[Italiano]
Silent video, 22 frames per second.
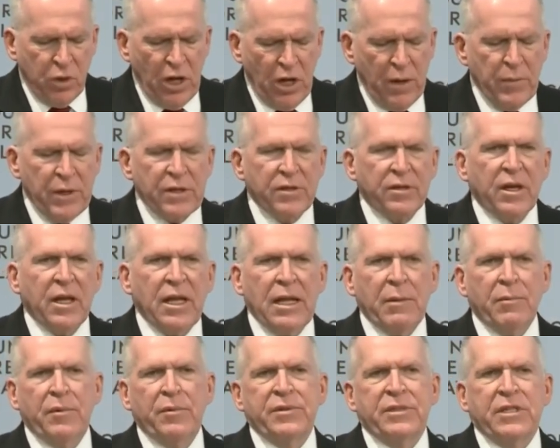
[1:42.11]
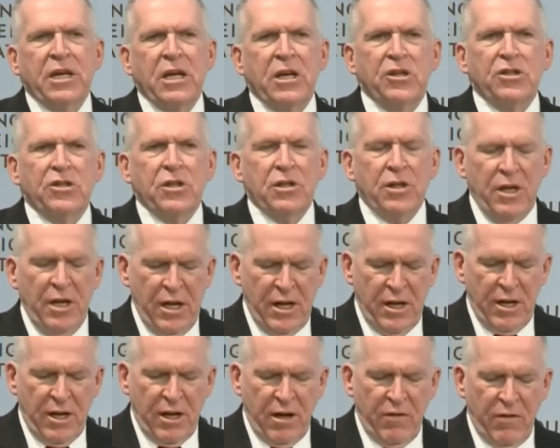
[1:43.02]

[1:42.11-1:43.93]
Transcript: l'implementazione della SI